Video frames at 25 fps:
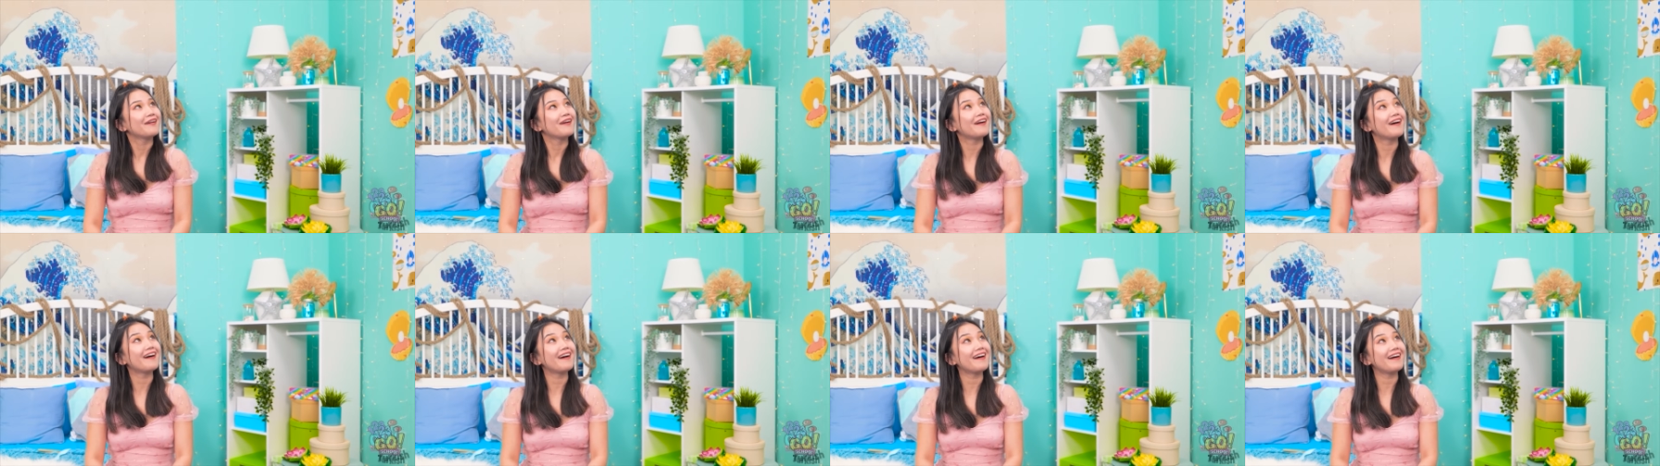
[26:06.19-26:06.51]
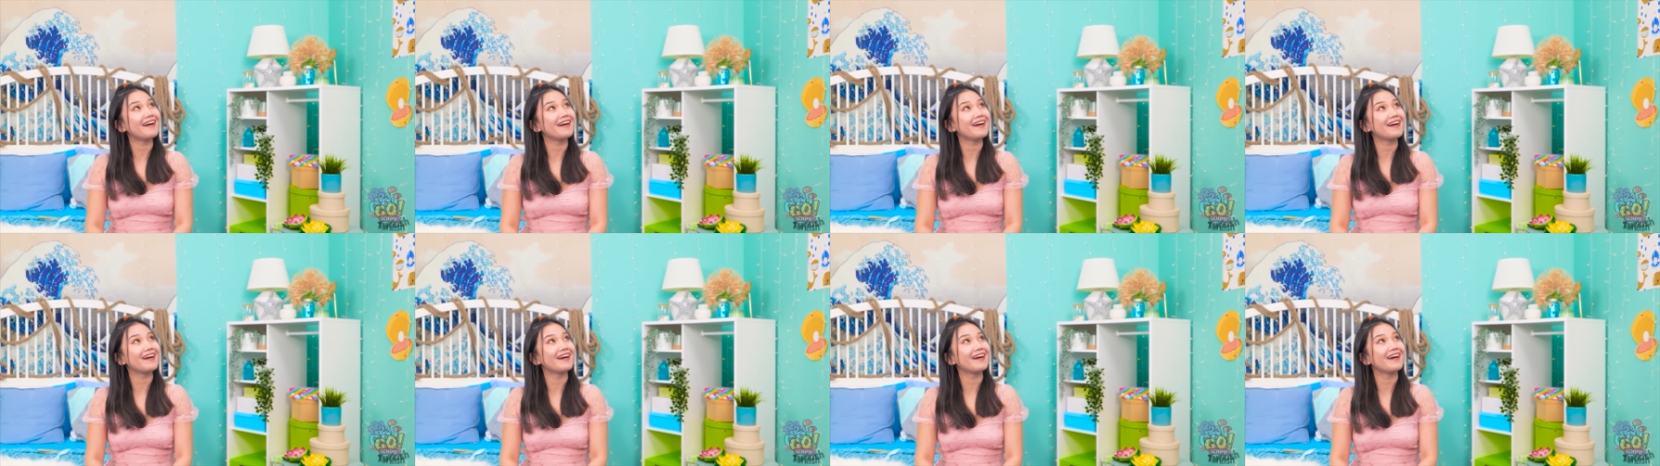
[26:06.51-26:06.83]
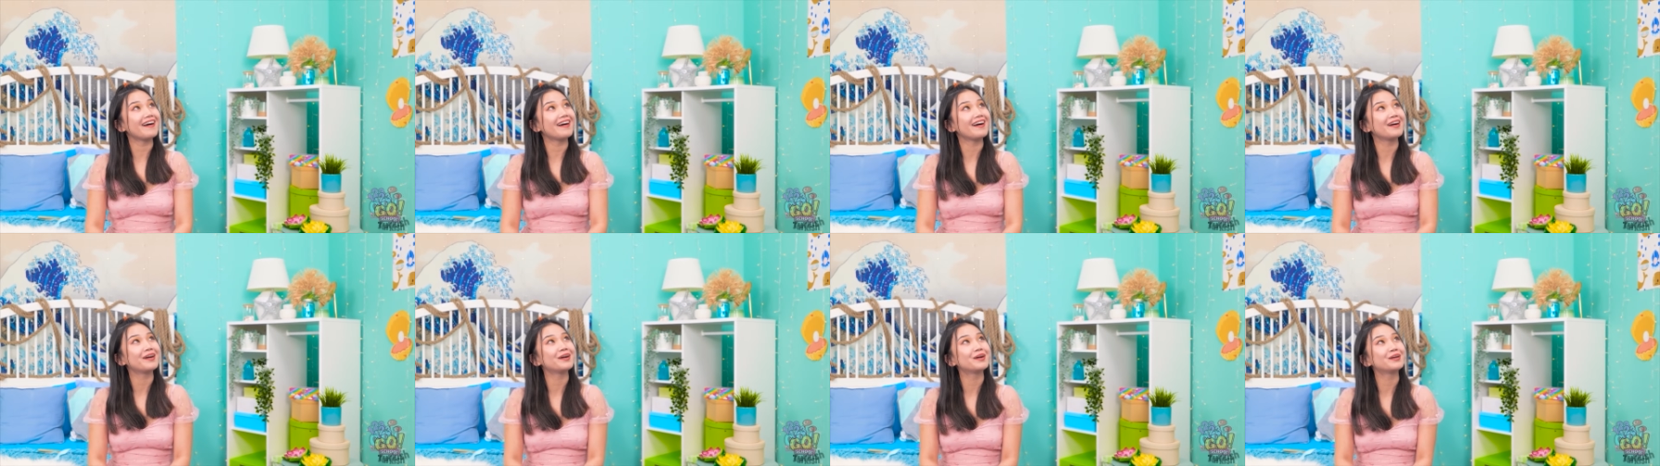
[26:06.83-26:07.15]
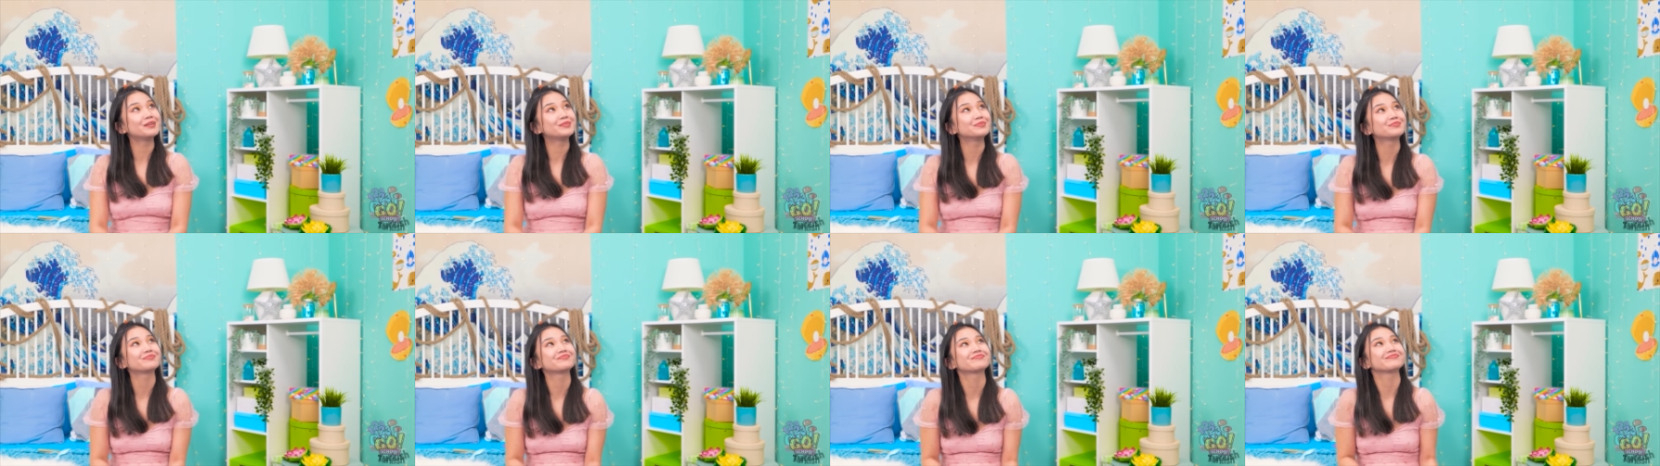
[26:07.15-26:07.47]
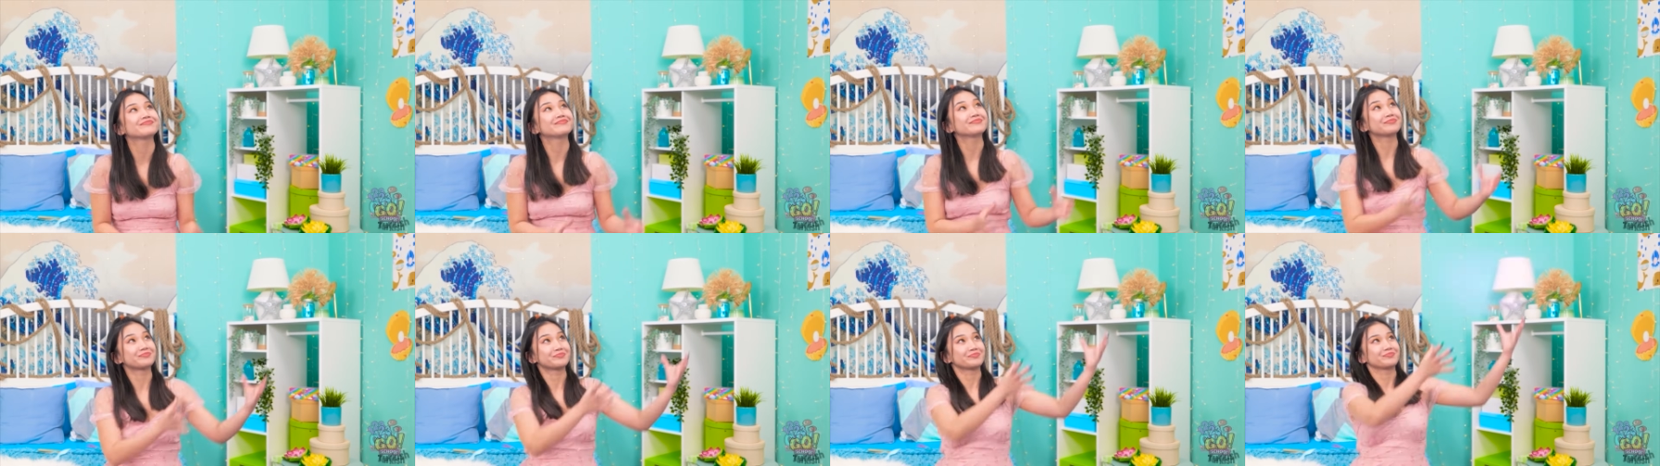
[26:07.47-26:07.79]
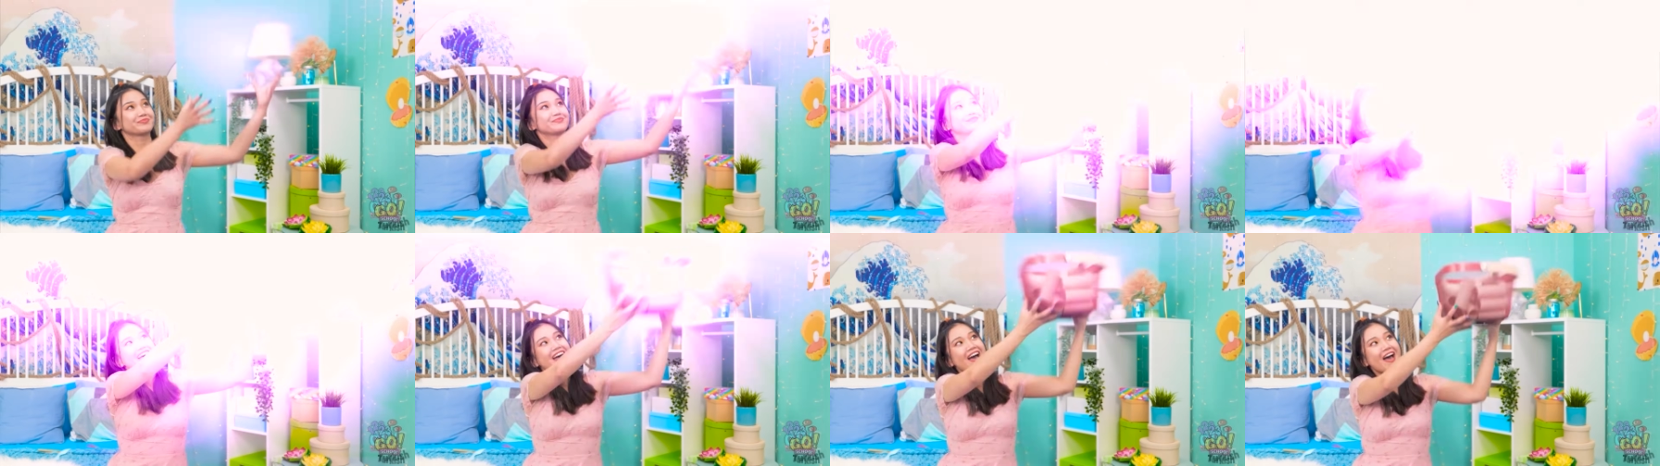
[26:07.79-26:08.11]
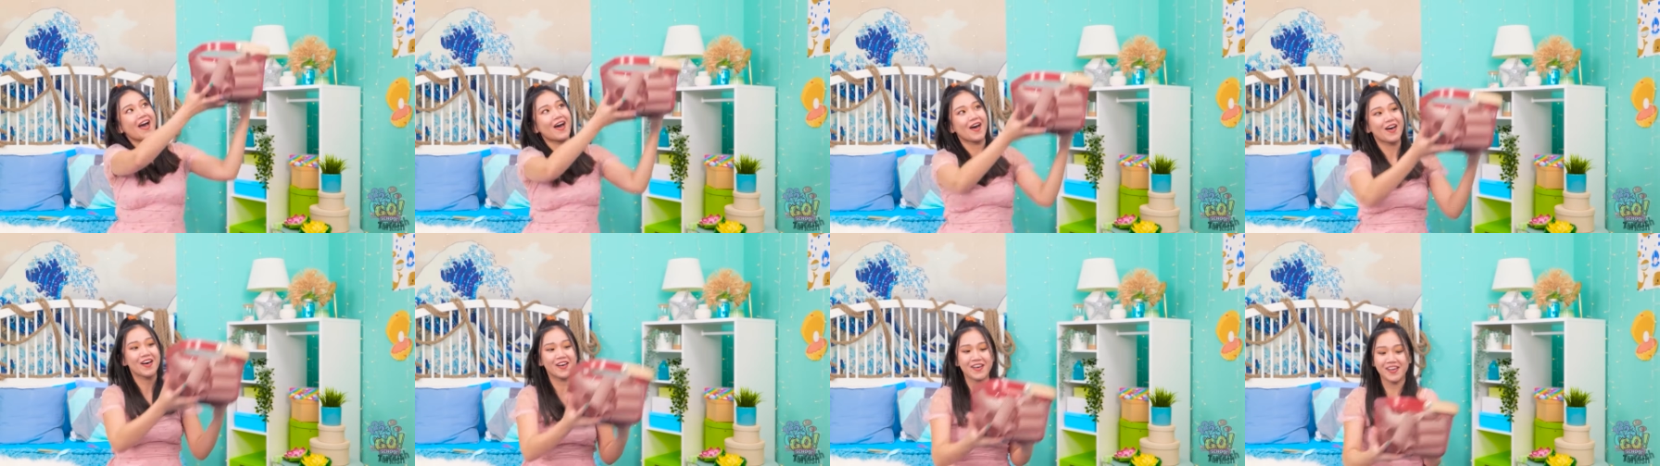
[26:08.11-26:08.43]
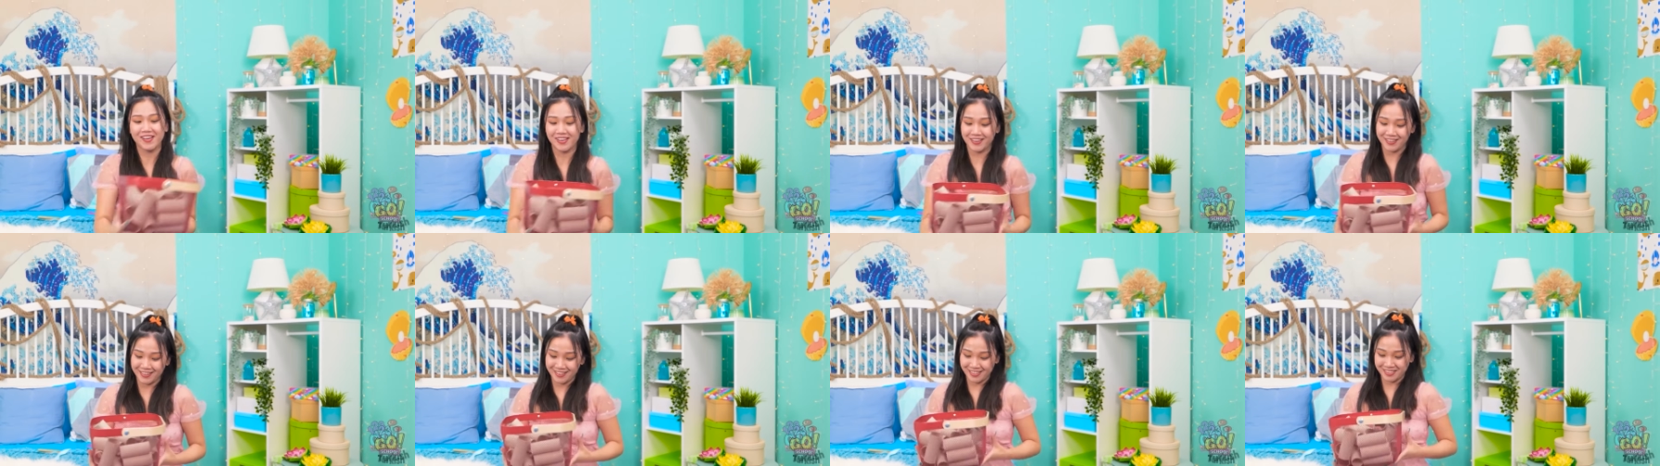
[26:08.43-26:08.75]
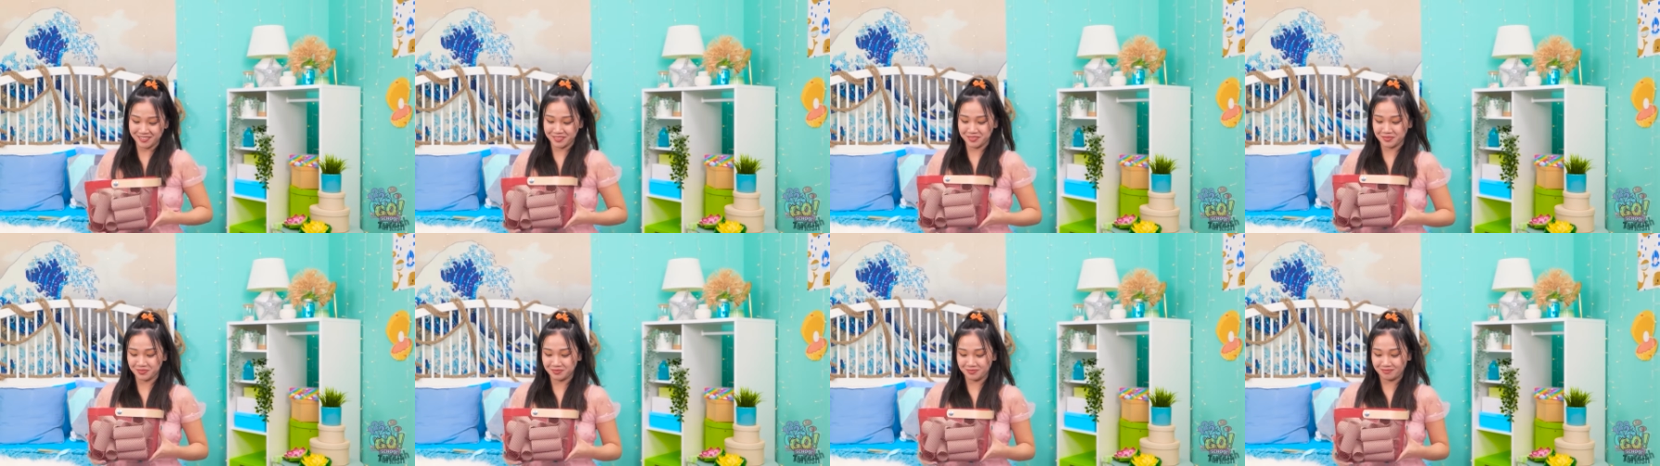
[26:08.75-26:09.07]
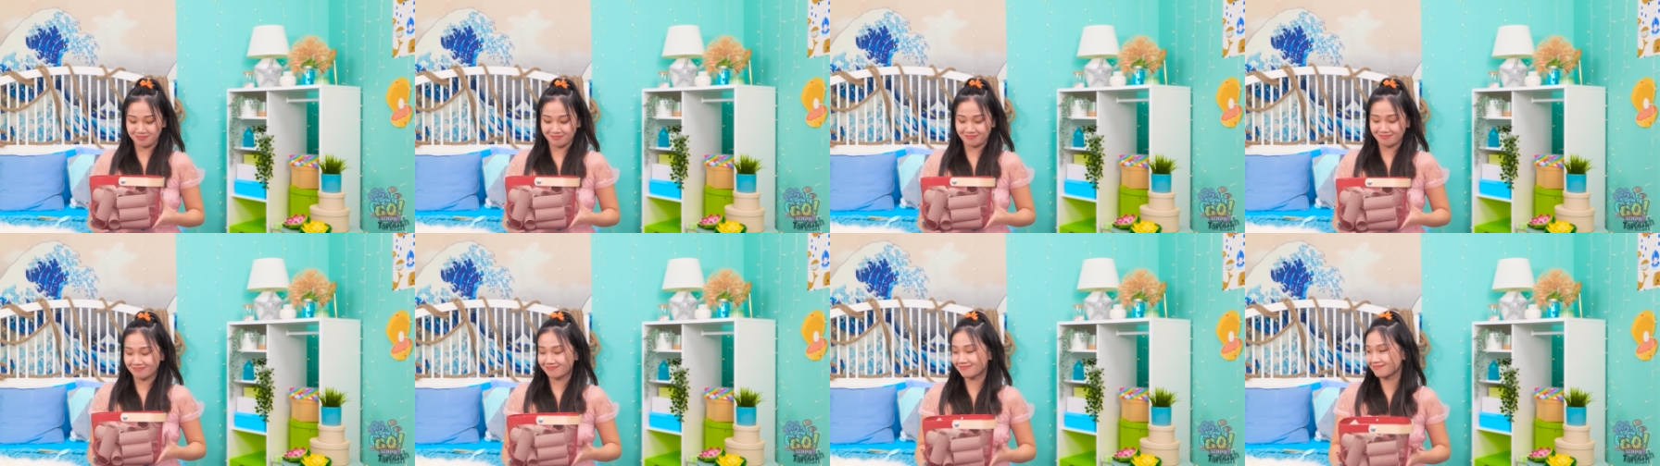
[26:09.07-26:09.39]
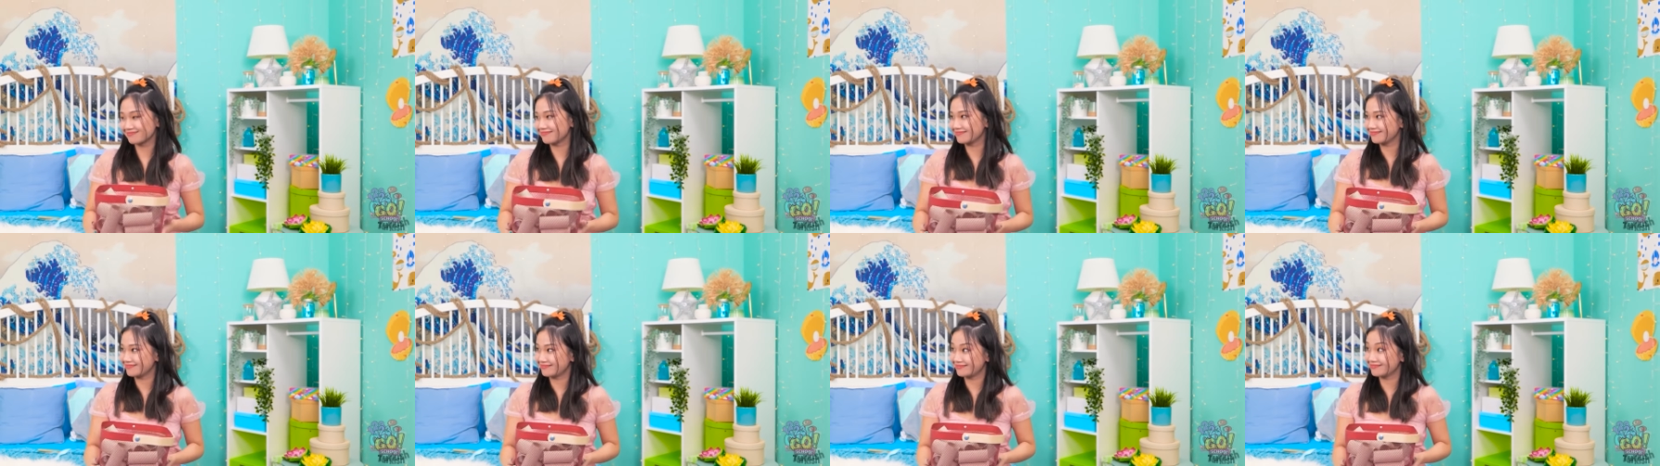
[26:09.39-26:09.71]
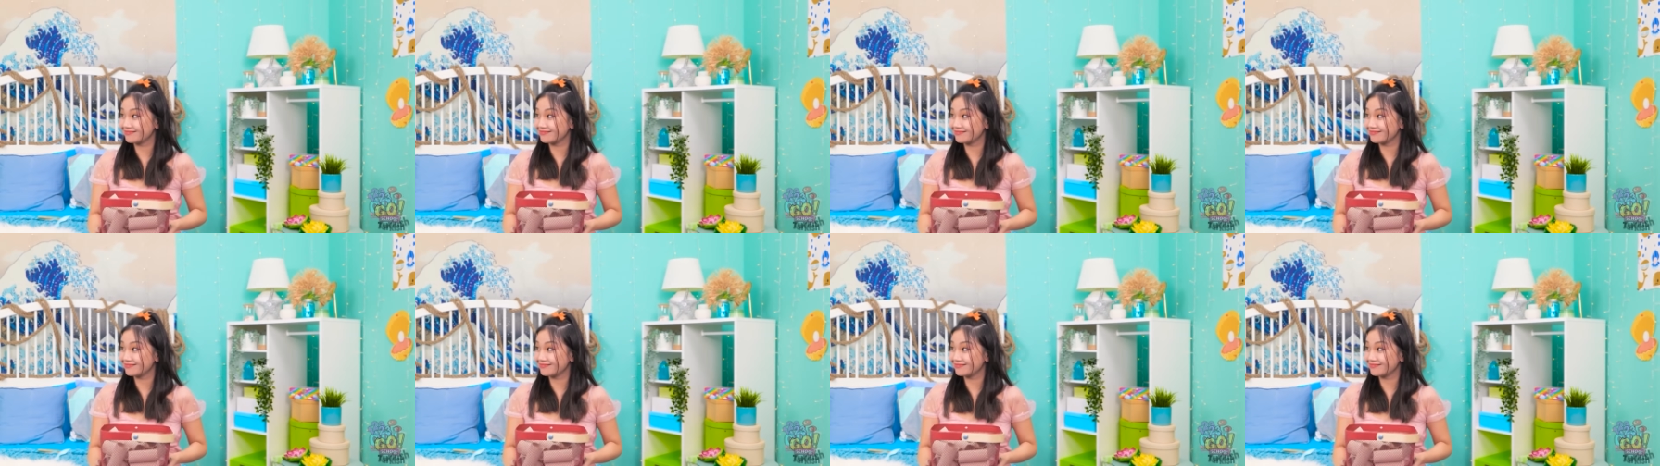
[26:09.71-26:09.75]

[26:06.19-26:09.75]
Tamam, neyin yardım olacağını buldum. İnanılmaz bir sihre hazır